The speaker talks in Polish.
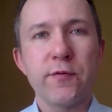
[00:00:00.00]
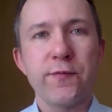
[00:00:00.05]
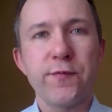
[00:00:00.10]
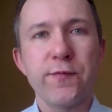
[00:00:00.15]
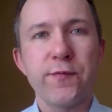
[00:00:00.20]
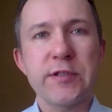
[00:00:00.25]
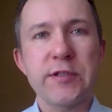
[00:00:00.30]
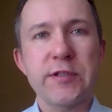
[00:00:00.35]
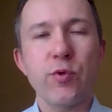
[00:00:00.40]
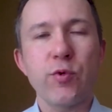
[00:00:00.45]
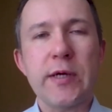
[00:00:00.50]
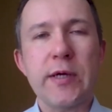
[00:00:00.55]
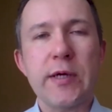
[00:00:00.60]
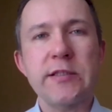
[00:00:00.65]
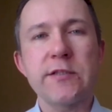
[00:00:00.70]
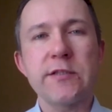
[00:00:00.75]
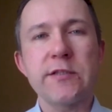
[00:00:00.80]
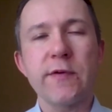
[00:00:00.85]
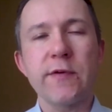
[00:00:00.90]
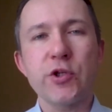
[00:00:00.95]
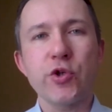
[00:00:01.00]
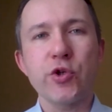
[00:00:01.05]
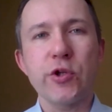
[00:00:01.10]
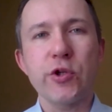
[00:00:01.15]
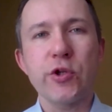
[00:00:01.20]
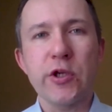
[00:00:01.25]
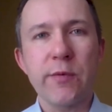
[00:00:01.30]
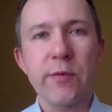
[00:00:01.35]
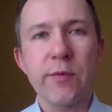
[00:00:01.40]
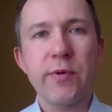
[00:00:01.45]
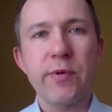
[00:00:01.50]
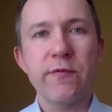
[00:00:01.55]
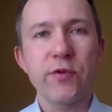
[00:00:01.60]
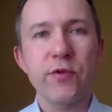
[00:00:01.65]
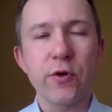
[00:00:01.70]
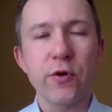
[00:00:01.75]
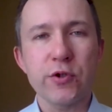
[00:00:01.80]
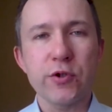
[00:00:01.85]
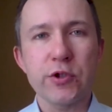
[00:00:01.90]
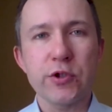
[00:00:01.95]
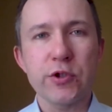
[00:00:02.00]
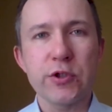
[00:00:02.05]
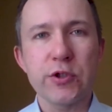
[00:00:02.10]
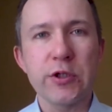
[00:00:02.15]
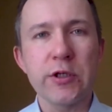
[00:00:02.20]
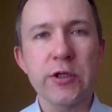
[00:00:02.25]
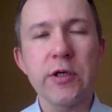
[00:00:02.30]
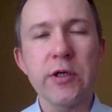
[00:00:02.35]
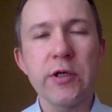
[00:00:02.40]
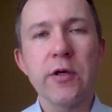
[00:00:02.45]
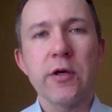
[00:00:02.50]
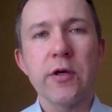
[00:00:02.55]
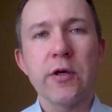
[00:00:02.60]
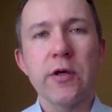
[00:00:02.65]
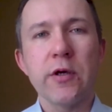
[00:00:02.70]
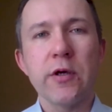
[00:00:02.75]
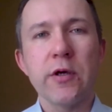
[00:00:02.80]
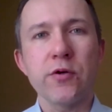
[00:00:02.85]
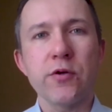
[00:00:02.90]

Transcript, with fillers: sytuacji zwiększonej niepewności e,